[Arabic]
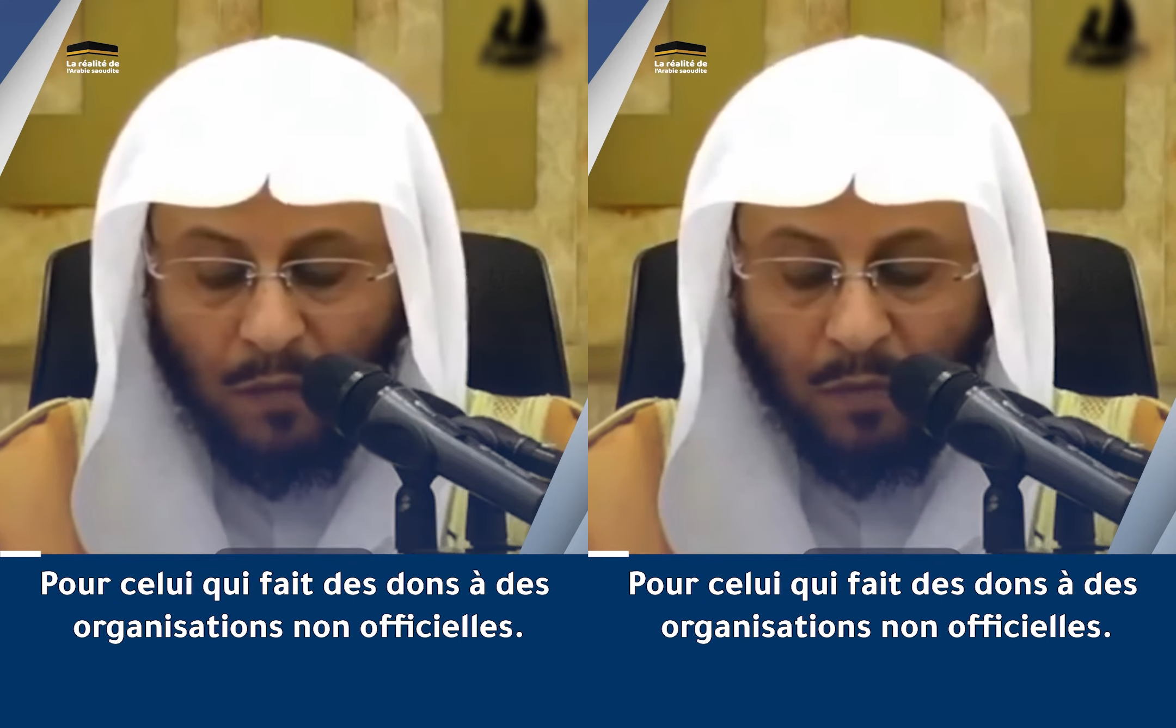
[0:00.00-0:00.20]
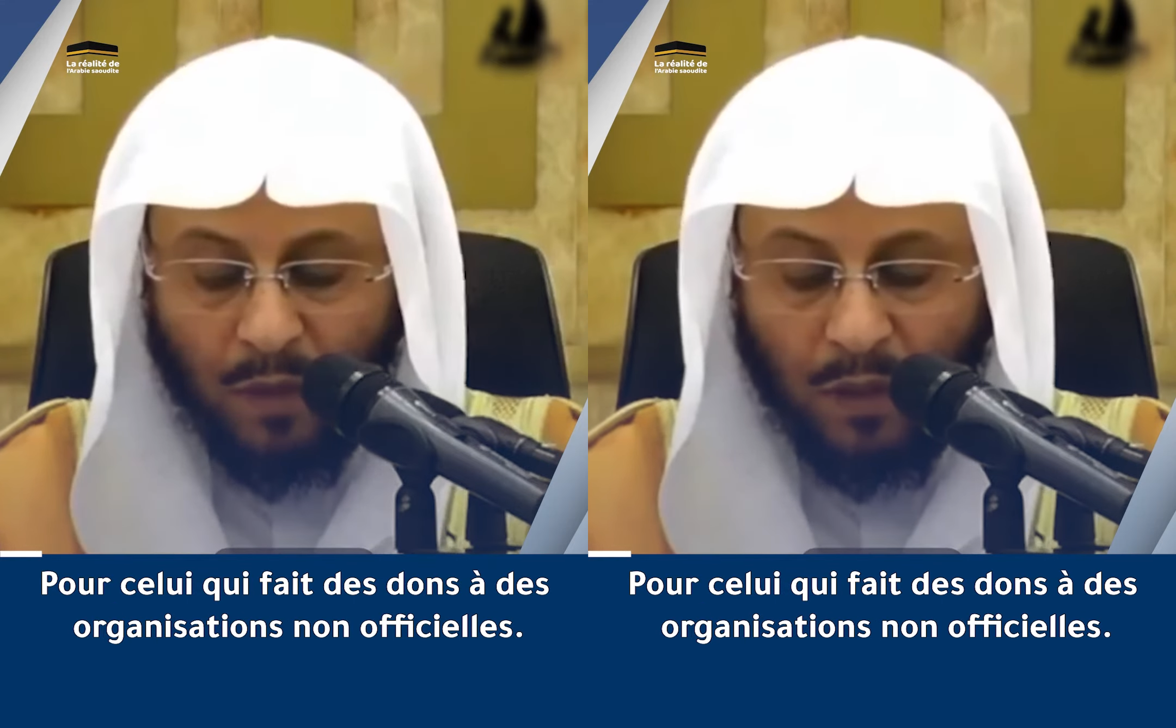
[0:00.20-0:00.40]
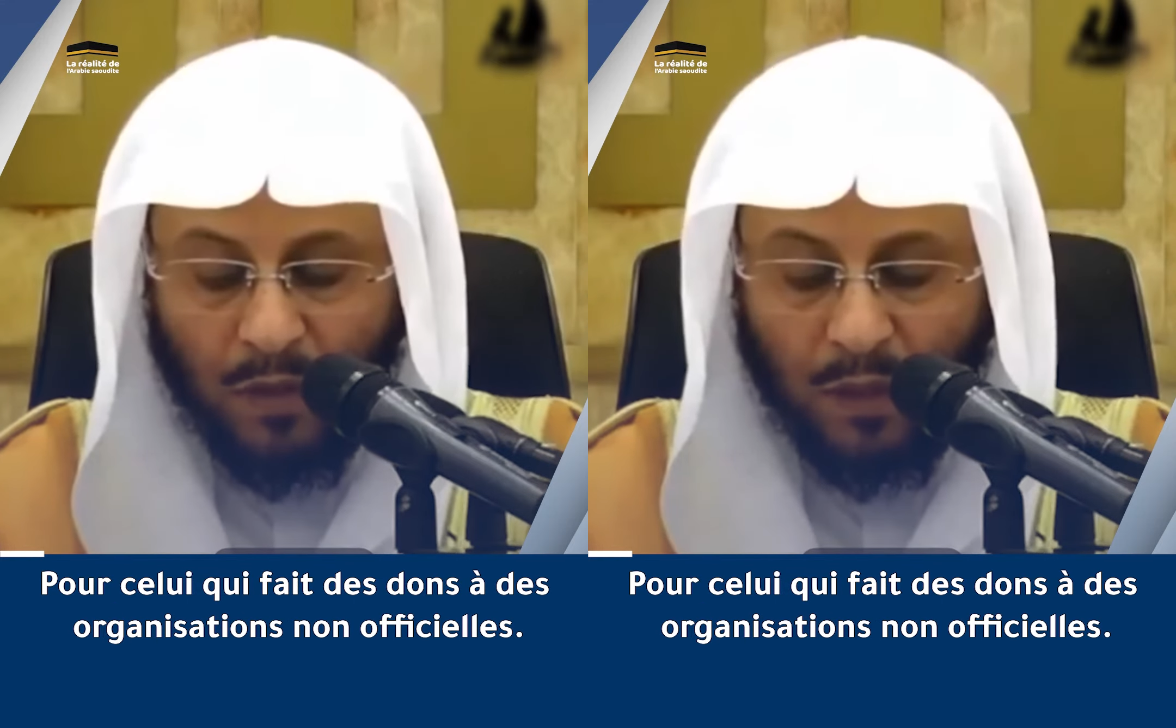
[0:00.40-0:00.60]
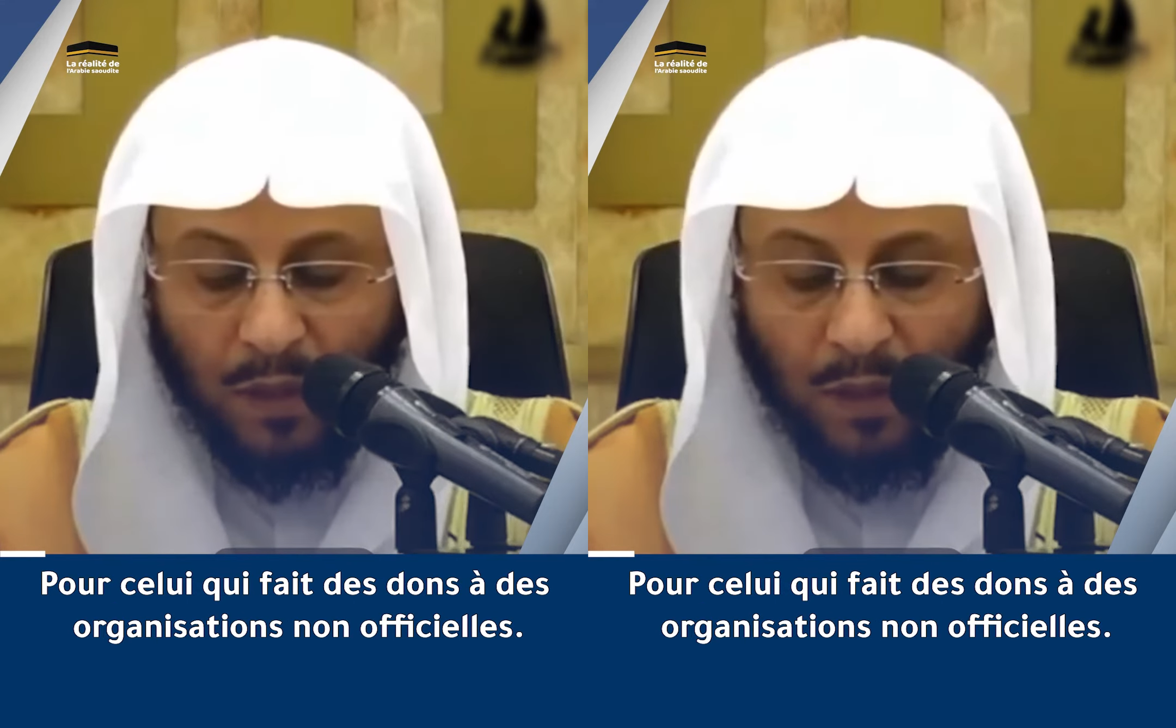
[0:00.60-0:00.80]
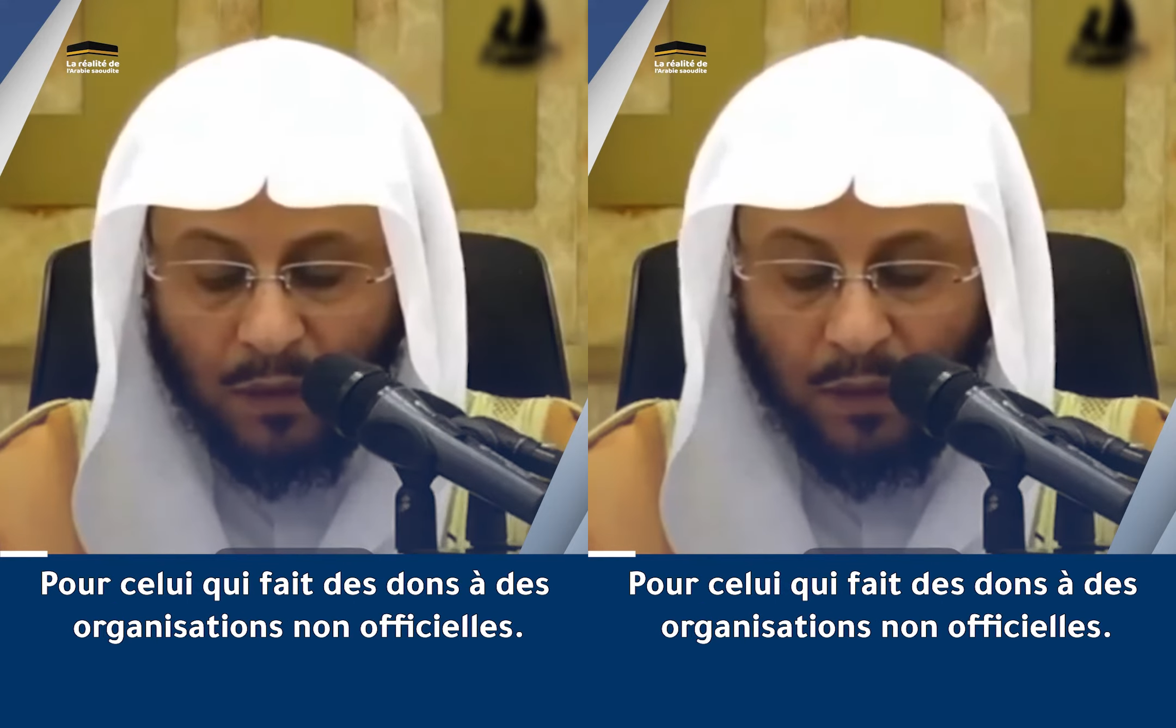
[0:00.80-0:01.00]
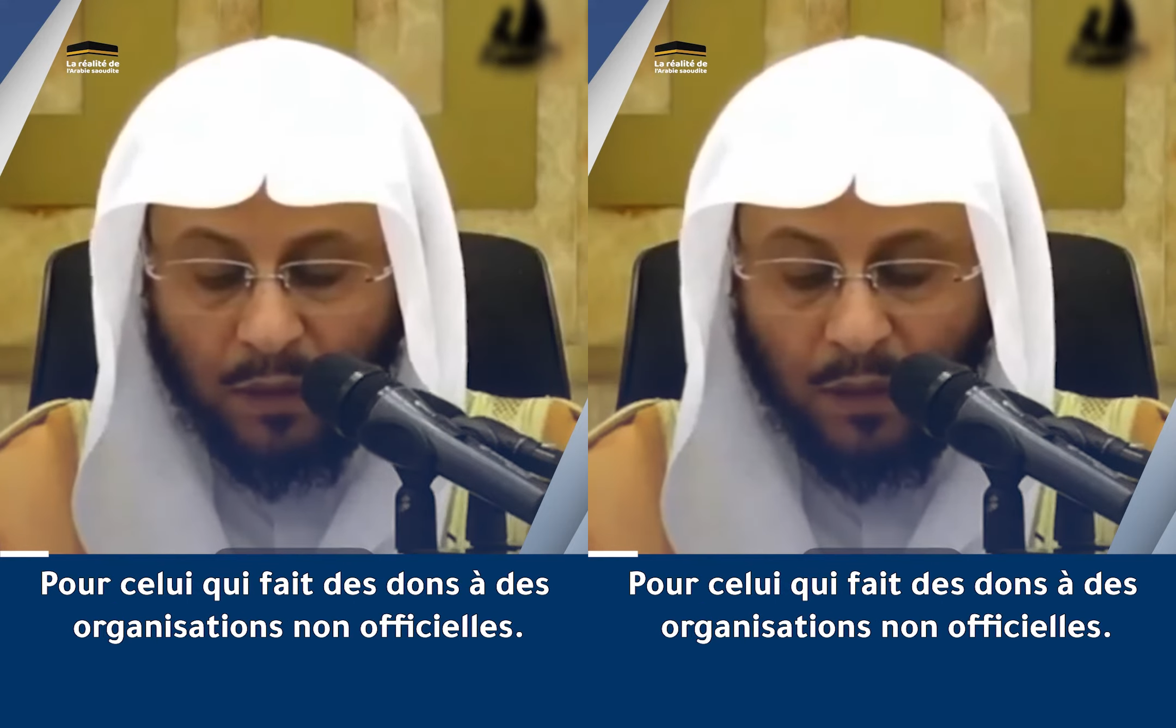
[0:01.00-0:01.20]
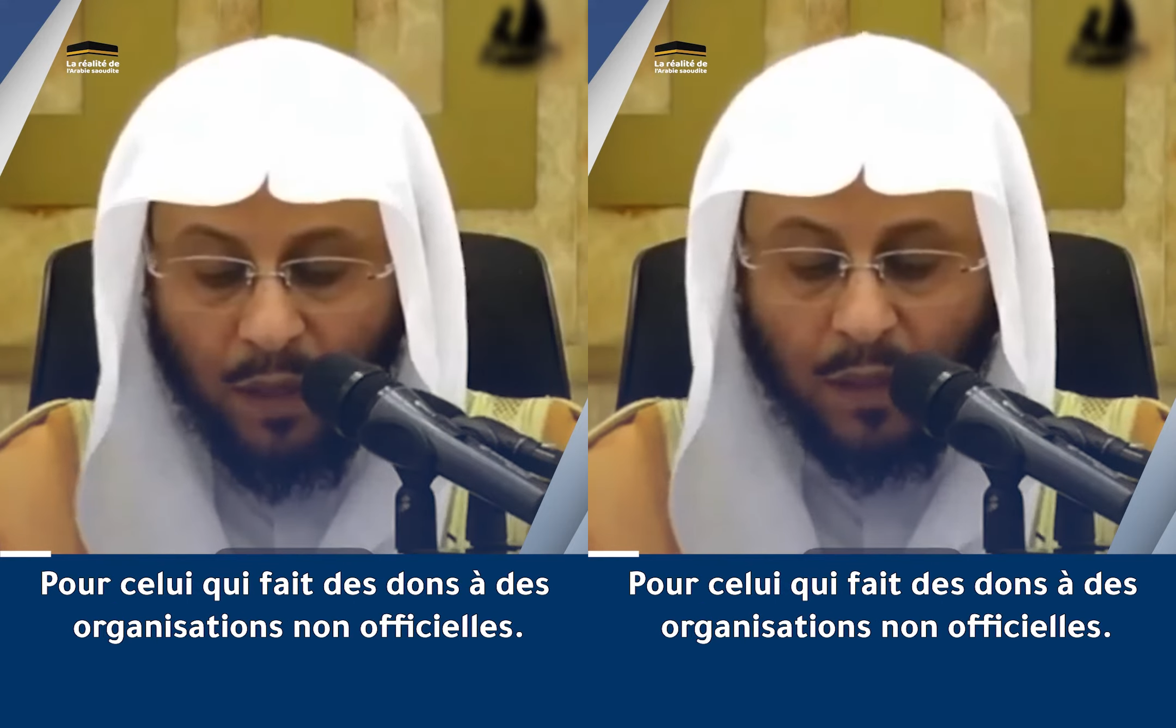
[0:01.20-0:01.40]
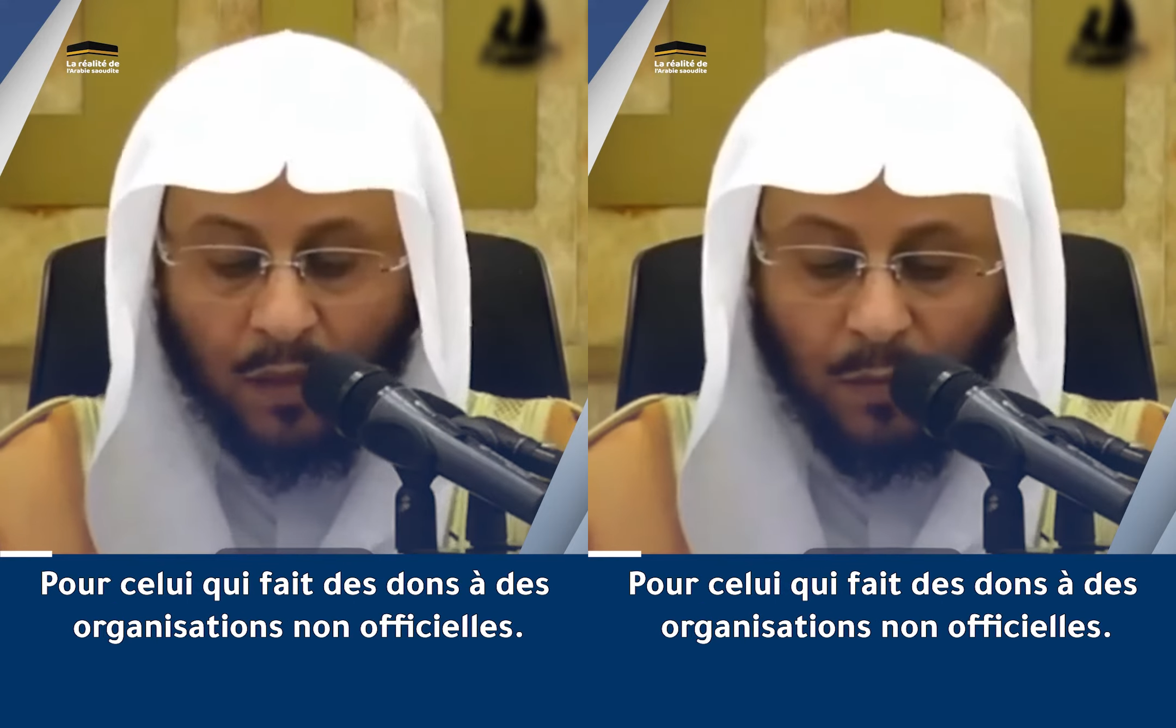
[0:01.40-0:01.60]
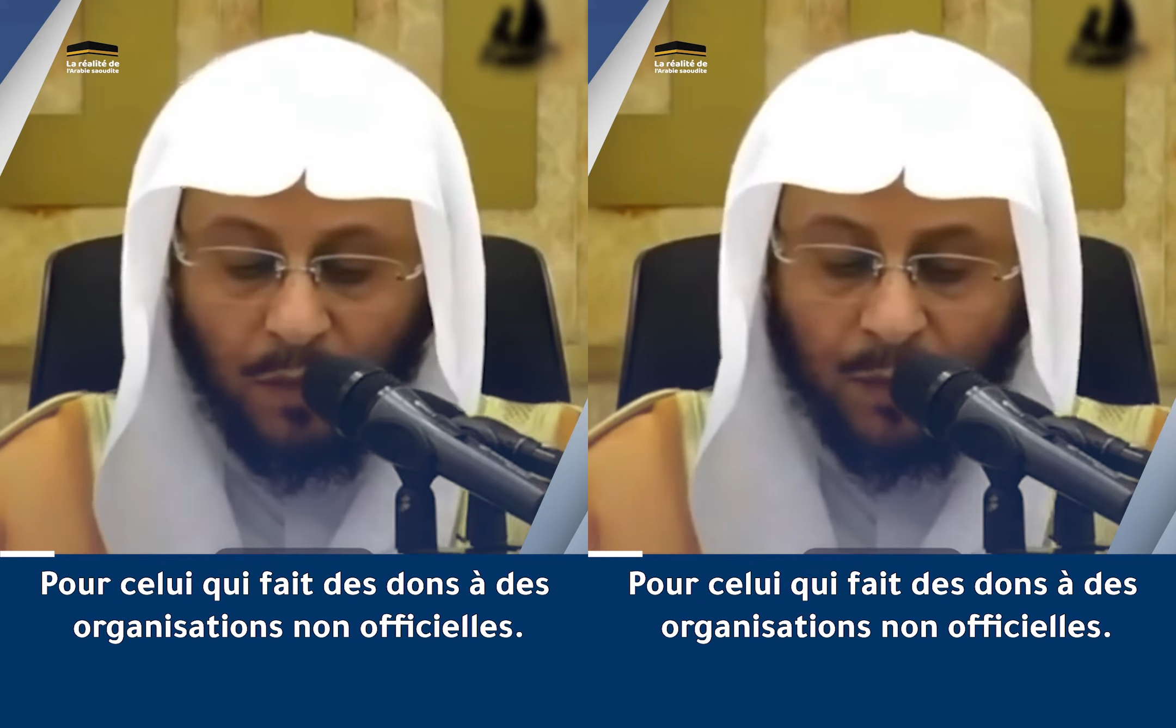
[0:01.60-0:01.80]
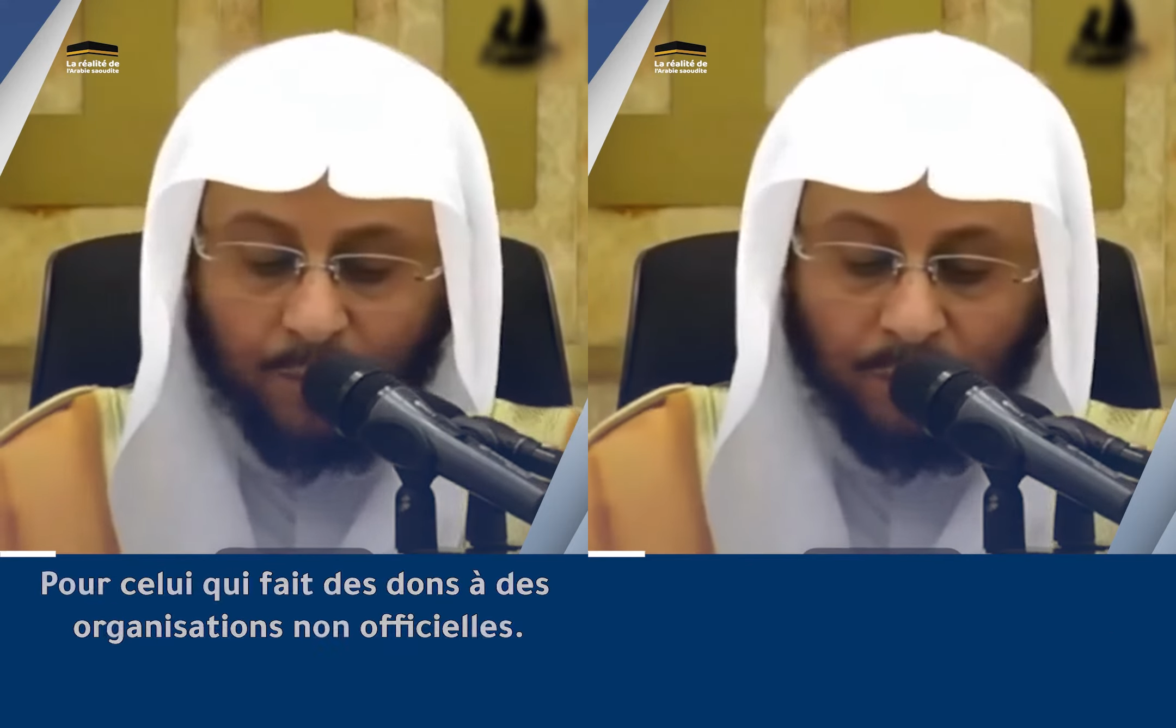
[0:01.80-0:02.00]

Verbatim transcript: بالجهات غير الرسمية